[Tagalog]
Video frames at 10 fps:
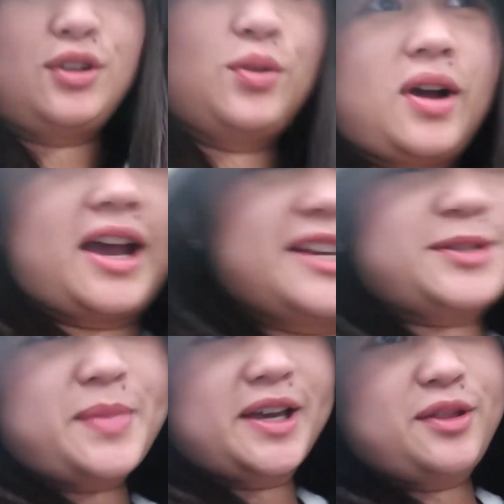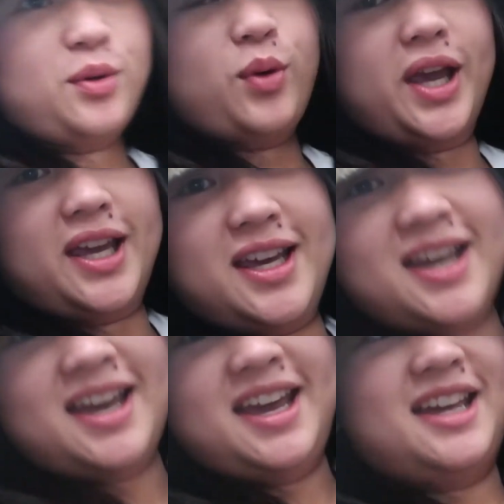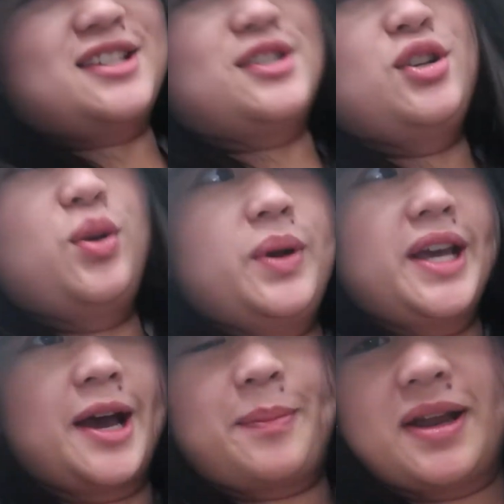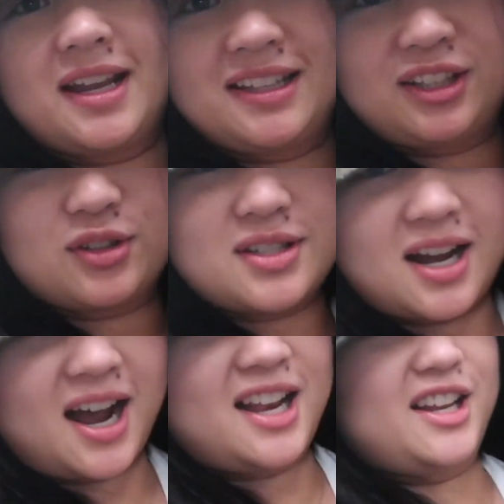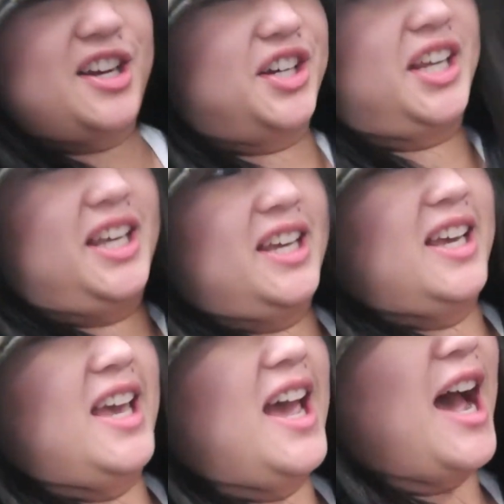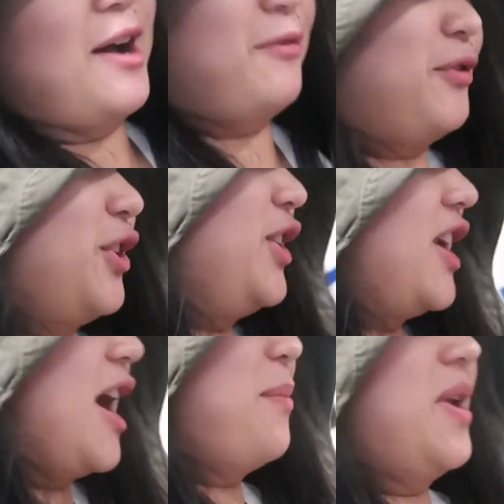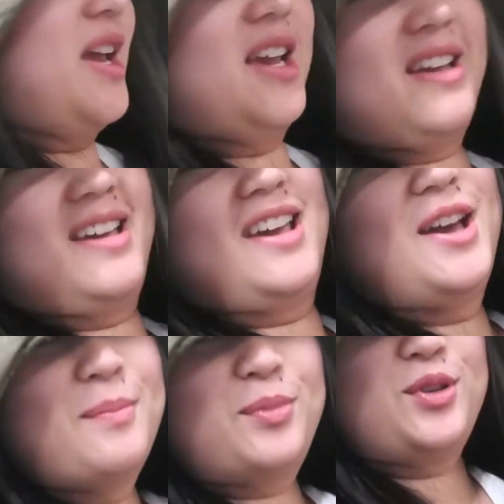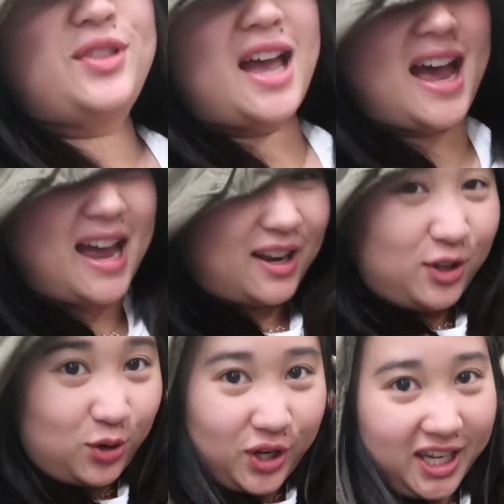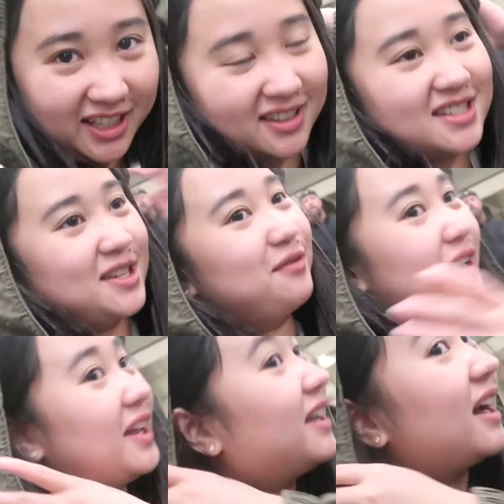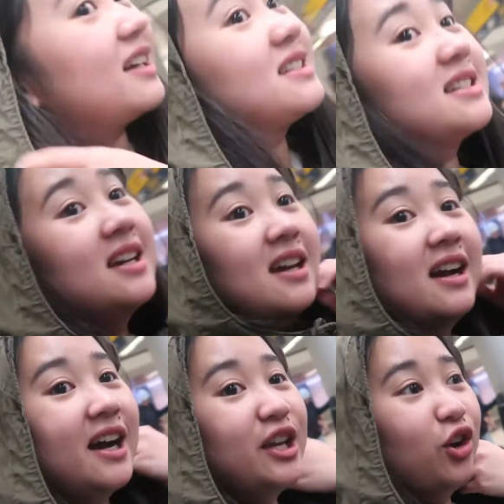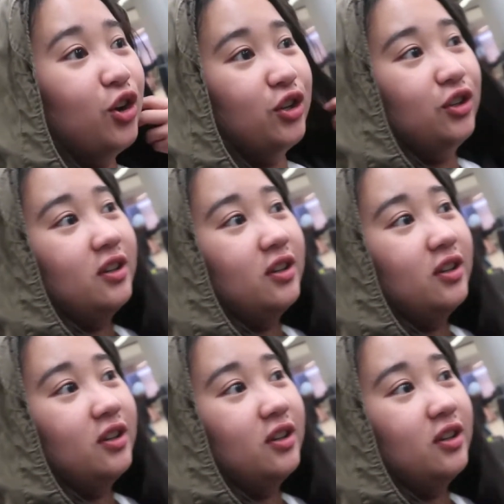So guys, by the way, it's snowing nga pala dito sa Calgary. After naming puntahan yung heat sa Vegas, ngayon,